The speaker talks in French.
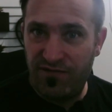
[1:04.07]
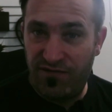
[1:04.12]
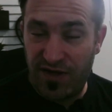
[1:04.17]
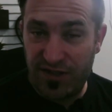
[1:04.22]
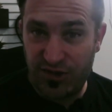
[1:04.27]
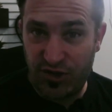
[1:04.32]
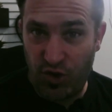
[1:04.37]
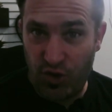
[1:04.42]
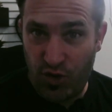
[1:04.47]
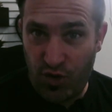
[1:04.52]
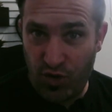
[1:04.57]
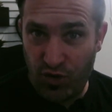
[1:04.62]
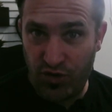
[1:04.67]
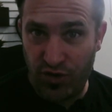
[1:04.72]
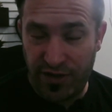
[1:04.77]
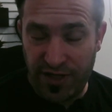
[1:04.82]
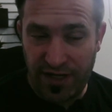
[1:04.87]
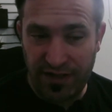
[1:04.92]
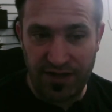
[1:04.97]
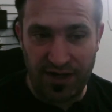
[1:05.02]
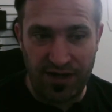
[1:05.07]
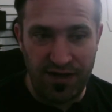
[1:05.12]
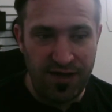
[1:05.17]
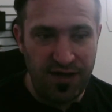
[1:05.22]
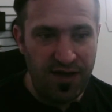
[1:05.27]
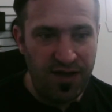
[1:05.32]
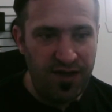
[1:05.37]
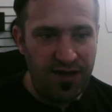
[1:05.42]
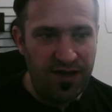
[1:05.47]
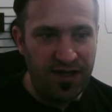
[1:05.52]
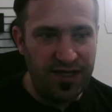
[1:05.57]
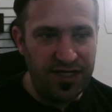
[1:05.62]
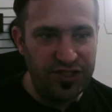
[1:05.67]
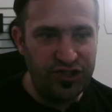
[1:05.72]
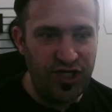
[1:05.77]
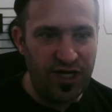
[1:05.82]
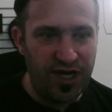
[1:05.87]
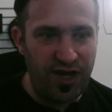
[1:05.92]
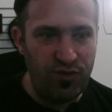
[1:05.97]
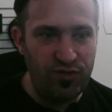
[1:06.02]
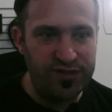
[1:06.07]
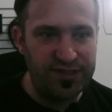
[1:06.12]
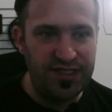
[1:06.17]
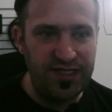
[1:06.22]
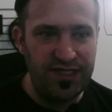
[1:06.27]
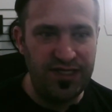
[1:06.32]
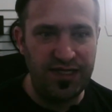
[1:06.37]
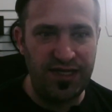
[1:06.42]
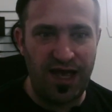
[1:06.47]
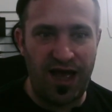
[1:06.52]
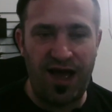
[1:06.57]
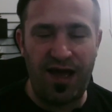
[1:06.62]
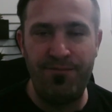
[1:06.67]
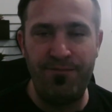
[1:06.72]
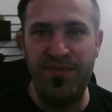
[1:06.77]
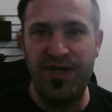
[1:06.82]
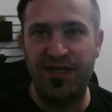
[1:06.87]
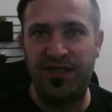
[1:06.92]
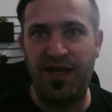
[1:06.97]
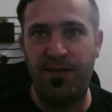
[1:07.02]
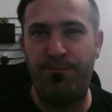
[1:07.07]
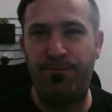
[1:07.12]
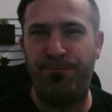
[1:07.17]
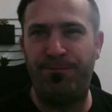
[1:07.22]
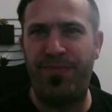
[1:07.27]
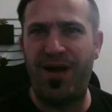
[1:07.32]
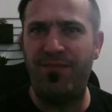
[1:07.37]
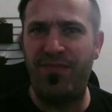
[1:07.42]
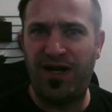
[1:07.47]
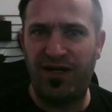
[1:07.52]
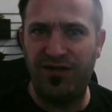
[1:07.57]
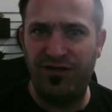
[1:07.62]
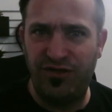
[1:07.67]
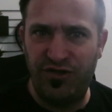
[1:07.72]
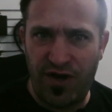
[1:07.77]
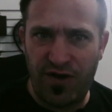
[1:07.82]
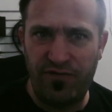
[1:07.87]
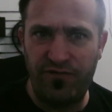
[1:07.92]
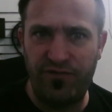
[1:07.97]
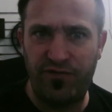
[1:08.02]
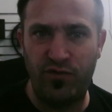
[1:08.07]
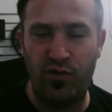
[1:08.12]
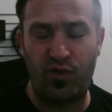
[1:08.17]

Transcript: va se reconnaître. Et j'ai réussi à minter pas mal d'œufs.